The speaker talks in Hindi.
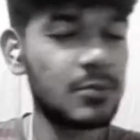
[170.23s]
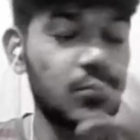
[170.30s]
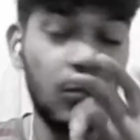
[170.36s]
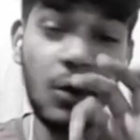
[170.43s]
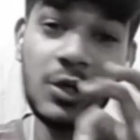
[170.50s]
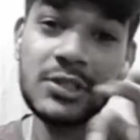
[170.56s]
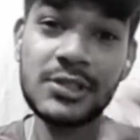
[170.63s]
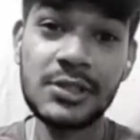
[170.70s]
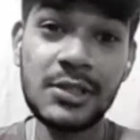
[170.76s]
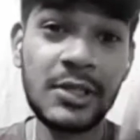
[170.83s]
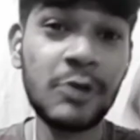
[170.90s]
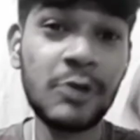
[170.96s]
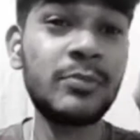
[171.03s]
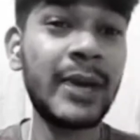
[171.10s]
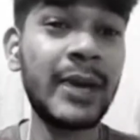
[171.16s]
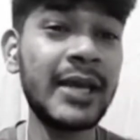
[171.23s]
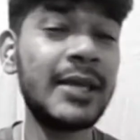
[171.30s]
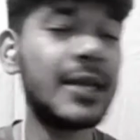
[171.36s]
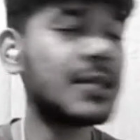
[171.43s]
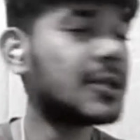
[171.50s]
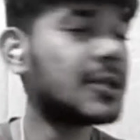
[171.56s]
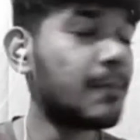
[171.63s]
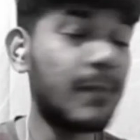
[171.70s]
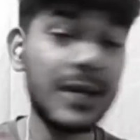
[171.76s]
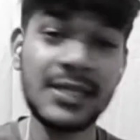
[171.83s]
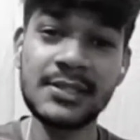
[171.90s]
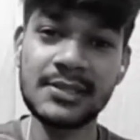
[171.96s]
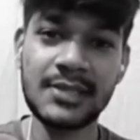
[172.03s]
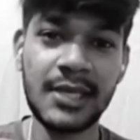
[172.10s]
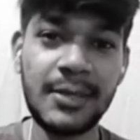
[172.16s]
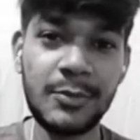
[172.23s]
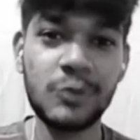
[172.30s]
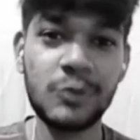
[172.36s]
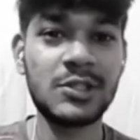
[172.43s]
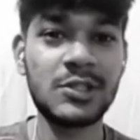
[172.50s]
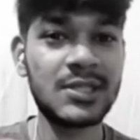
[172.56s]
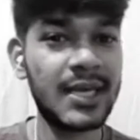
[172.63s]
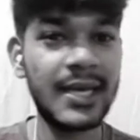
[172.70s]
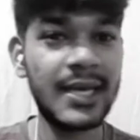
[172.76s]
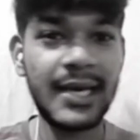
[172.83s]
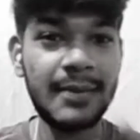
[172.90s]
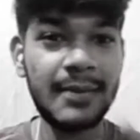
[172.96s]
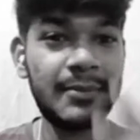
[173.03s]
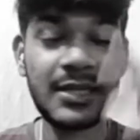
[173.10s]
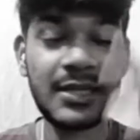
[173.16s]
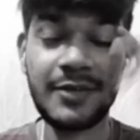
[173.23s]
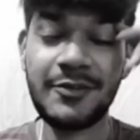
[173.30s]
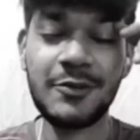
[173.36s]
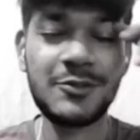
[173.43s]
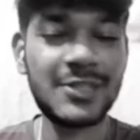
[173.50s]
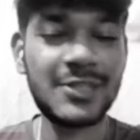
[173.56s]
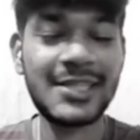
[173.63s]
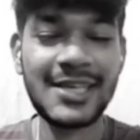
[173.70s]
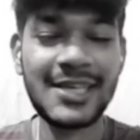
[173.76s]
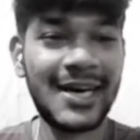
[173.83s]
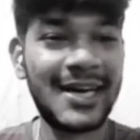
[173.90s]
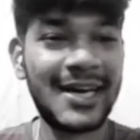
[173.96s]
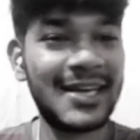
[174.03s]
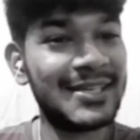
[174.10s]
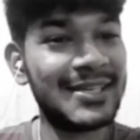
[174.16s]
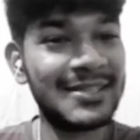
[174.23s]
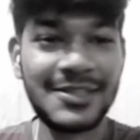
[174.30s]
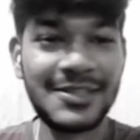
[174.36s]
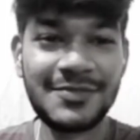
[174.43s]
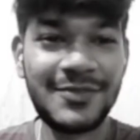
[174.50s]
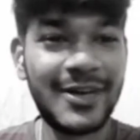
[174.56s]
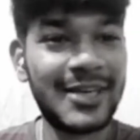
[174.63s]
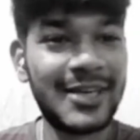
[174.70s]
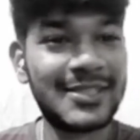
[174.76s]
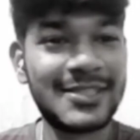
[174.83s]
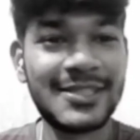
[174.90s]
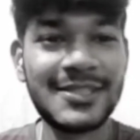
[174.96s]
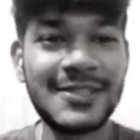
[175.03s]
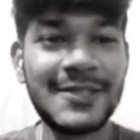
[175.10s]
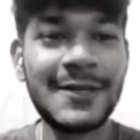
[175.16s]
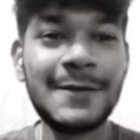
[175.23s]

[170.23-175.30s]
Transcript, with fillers: बॉस न्यू भाई एकदम भाई सही म्यूजिक दे रहा है यार बंदा फ्यूचर दिखा रहा है फैक्ट्स